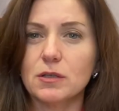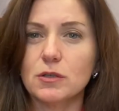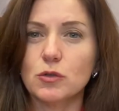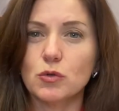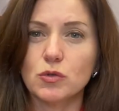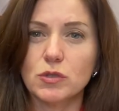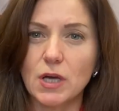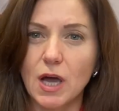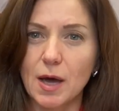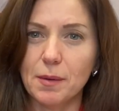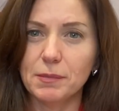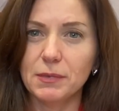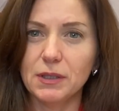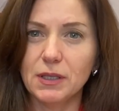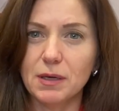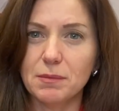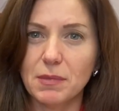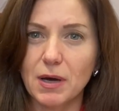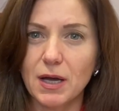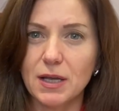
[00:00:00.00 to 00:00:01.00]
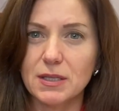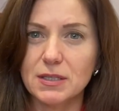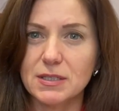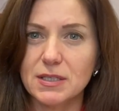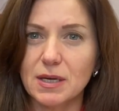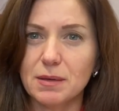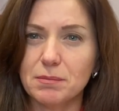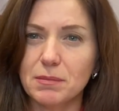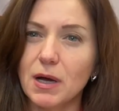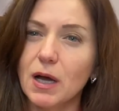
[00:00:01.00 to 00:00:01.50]
zusammen
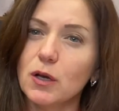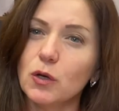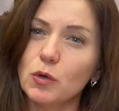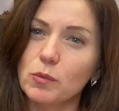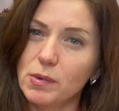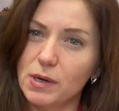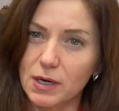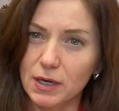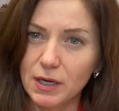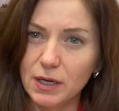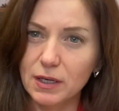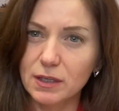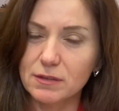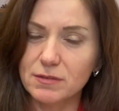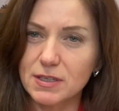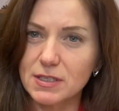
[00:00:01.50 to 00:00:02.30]
gemeinsam mal überlegt,